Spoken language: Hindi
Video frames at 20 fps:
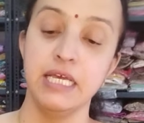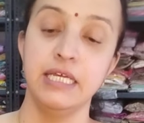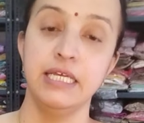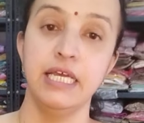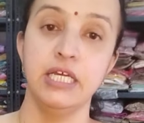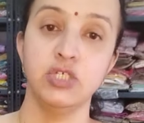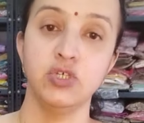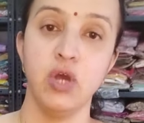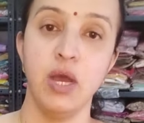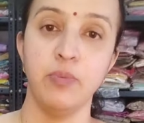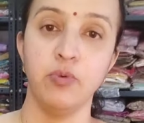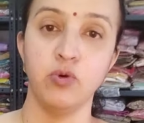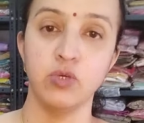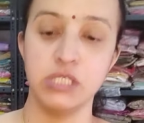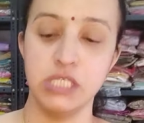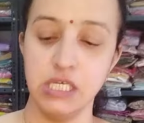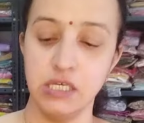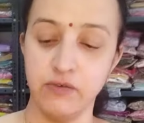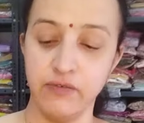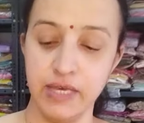ये जो आपको
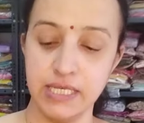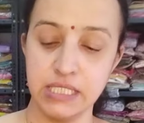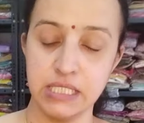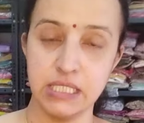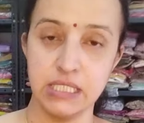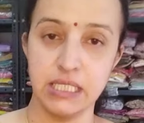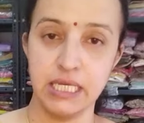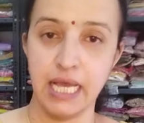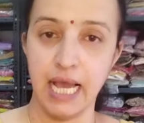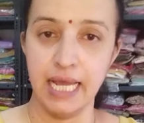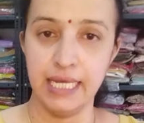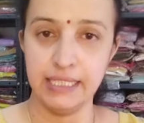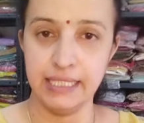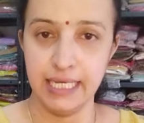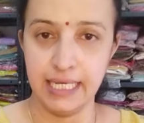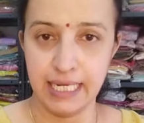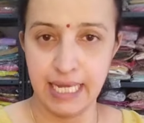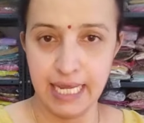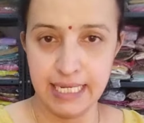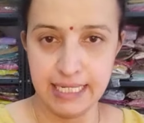सीक्वेंस दिखाई
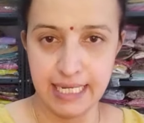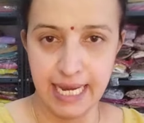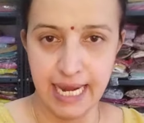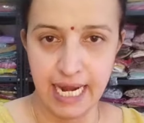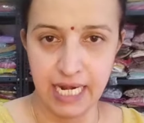दे रहा है ये